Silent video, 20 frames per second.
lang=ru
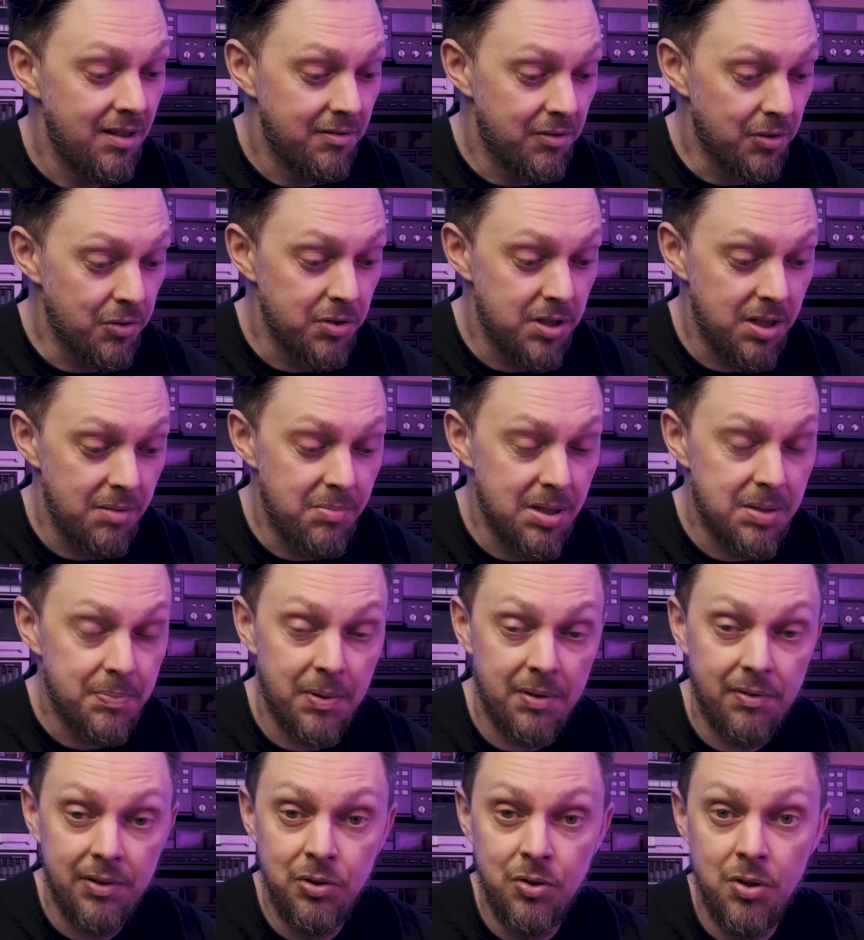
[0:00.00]
вроде
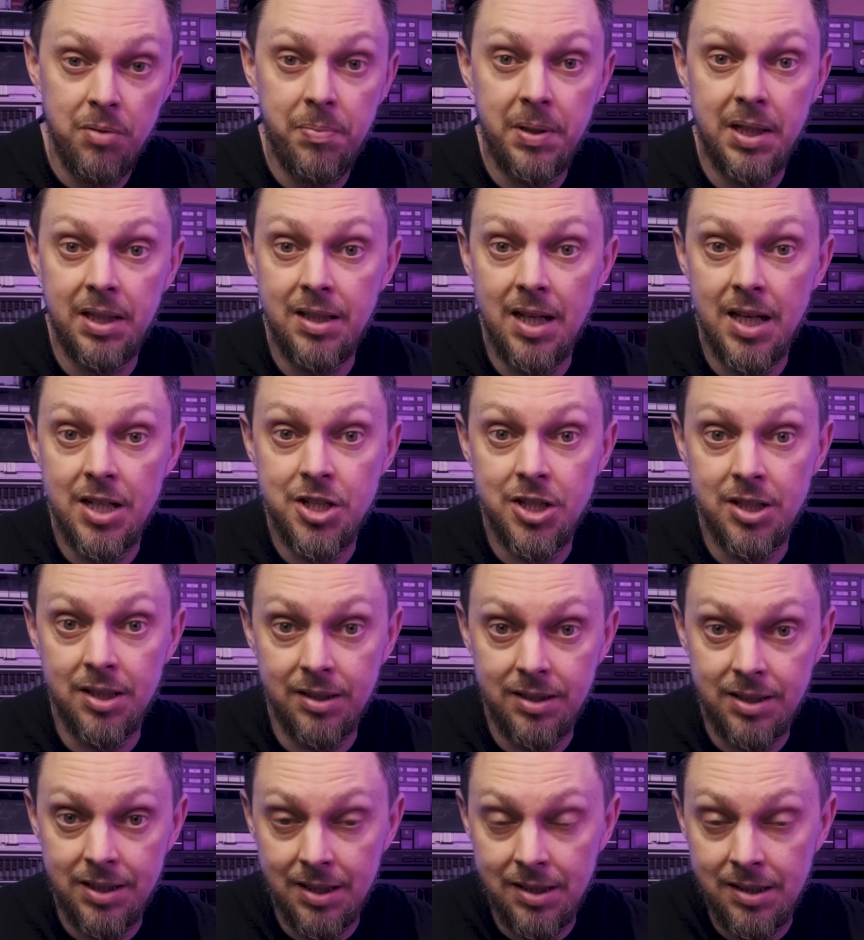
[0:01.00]
беспроводной
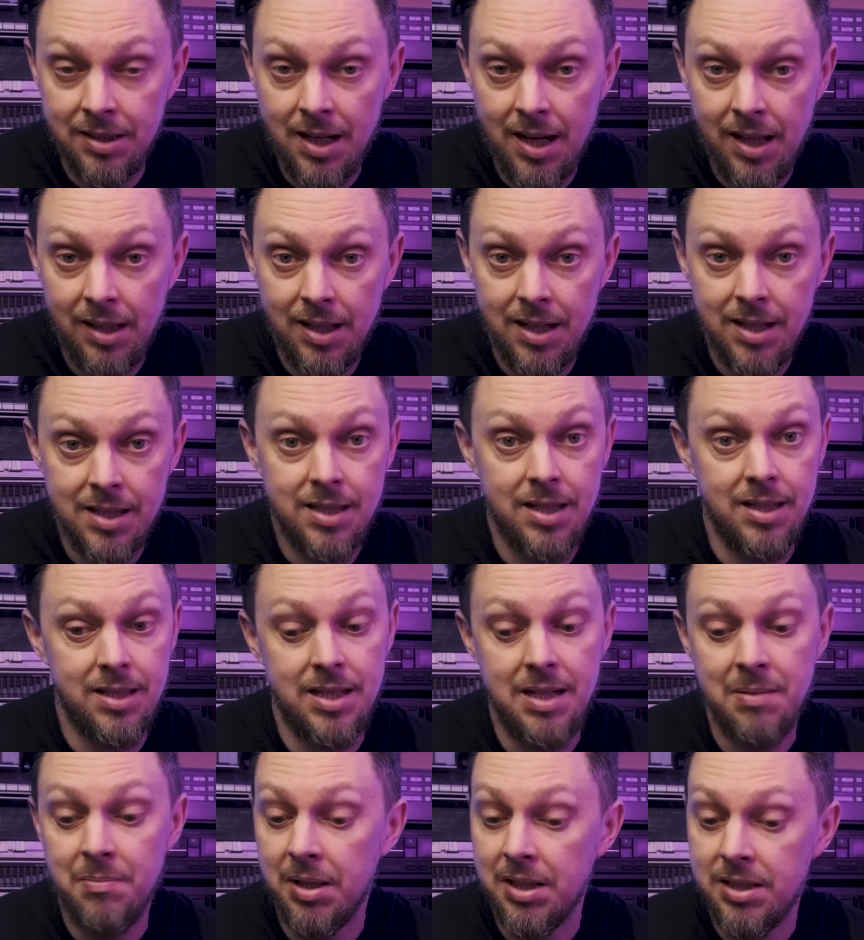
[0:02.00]
передачи сигнала,
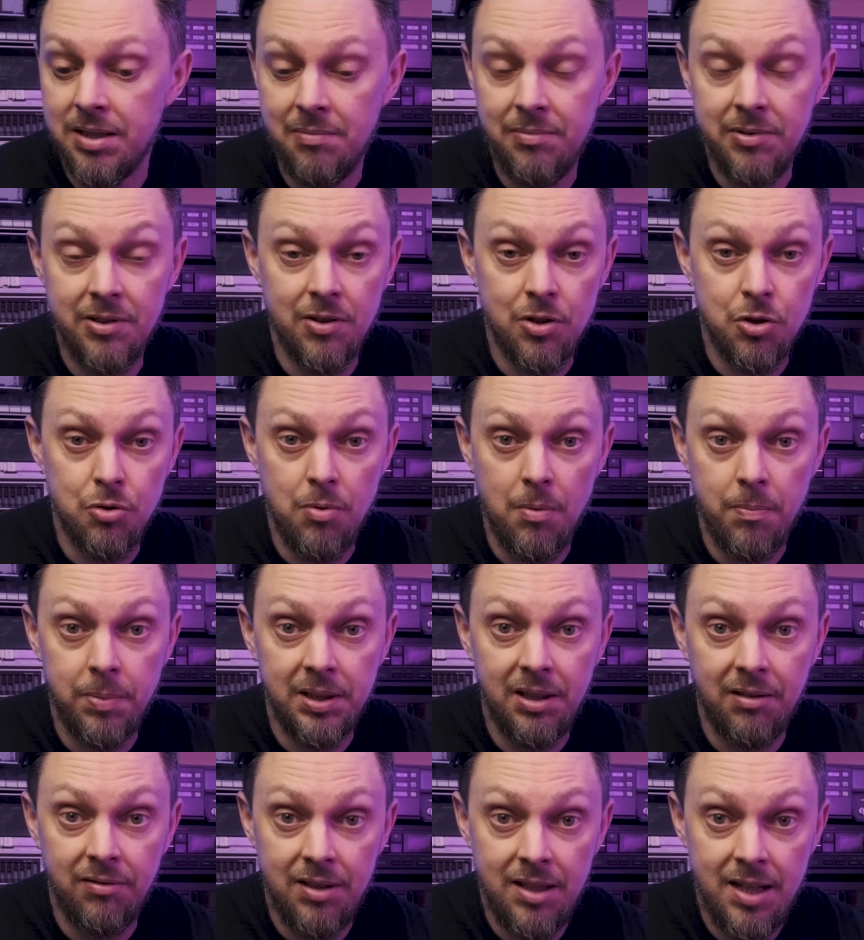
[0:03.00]
систем активного
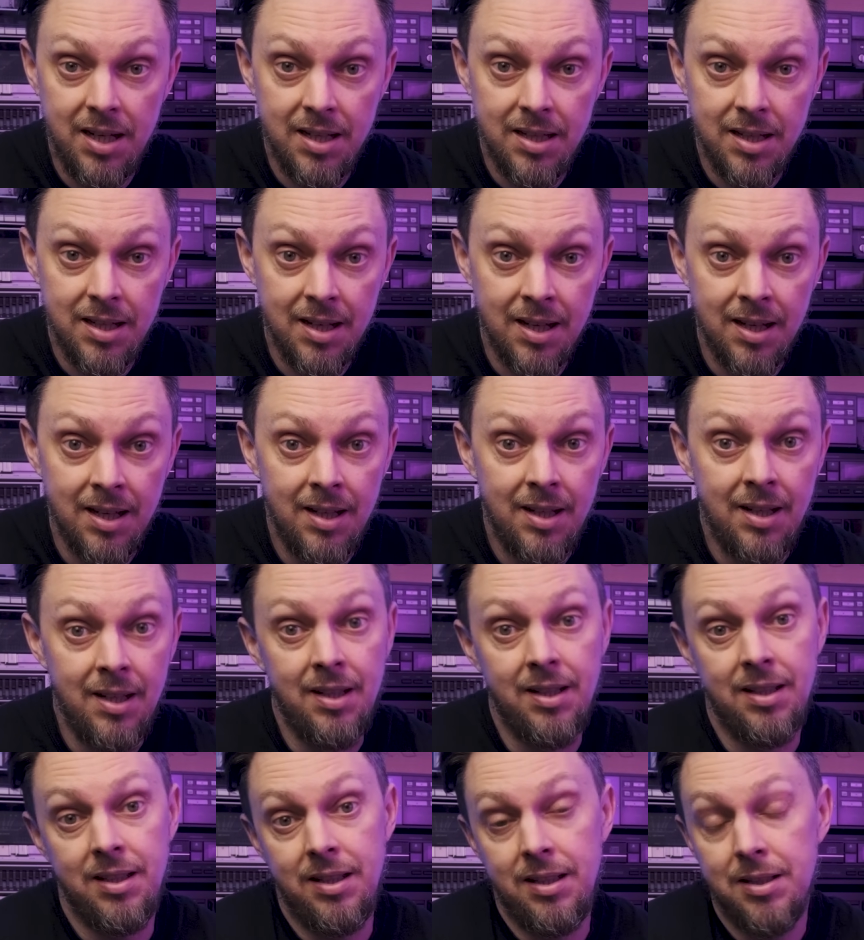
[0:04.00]
шумоподавления
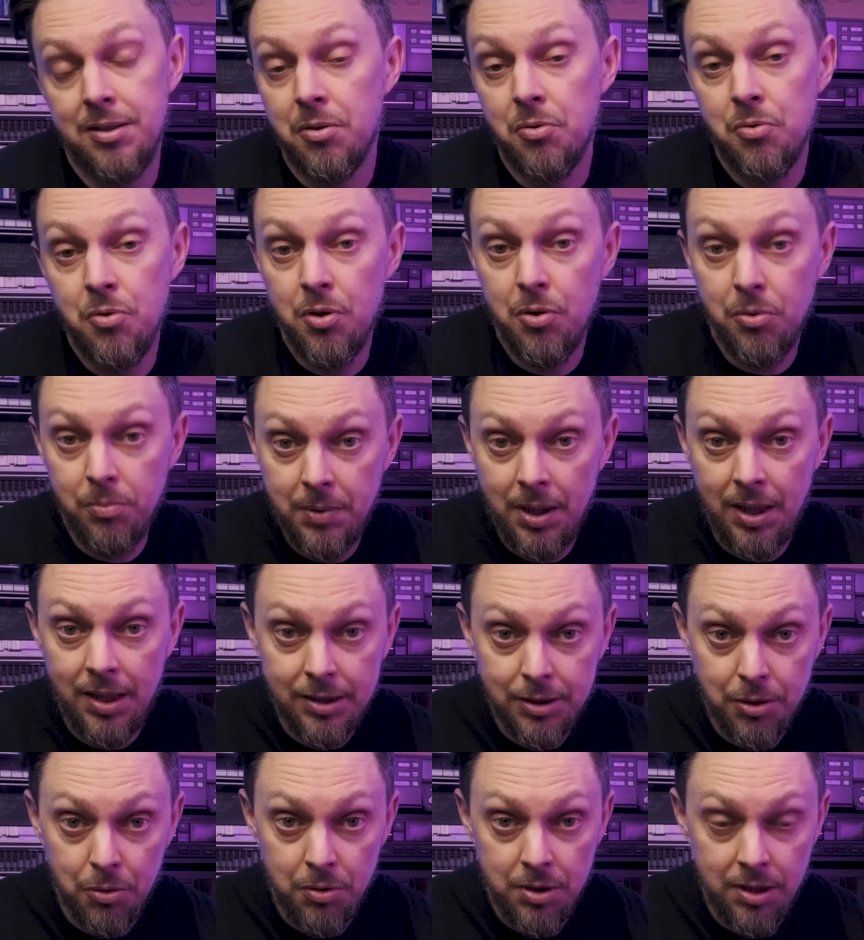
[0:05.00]
и другой умной
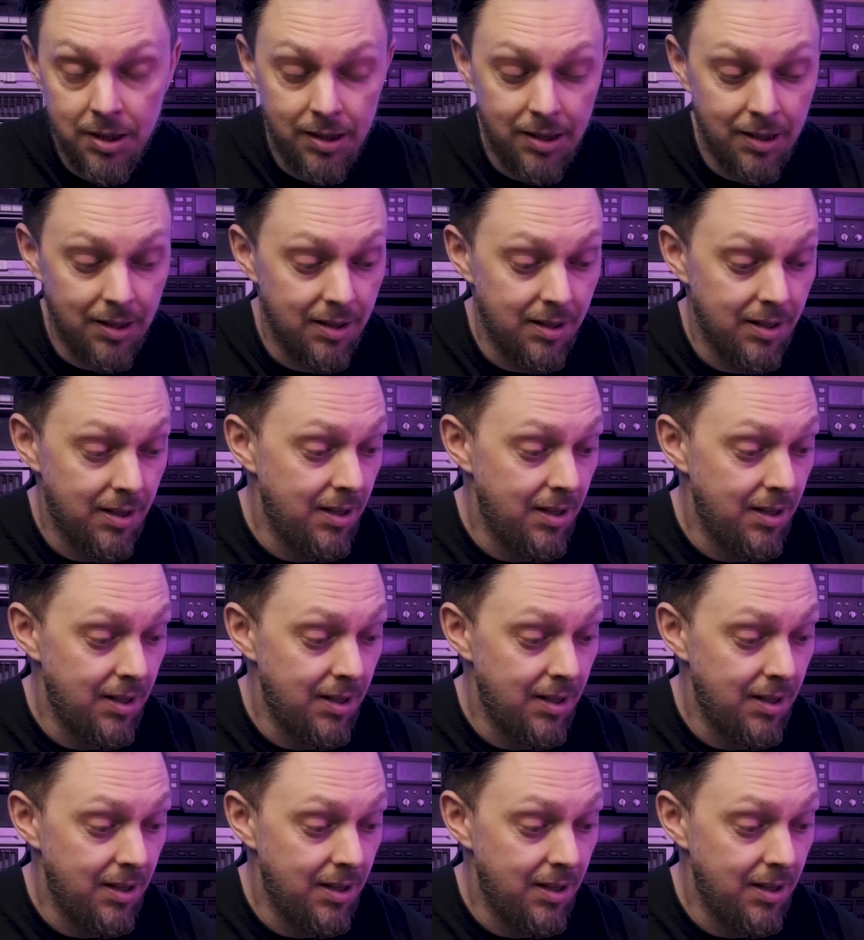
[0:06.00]
электроники.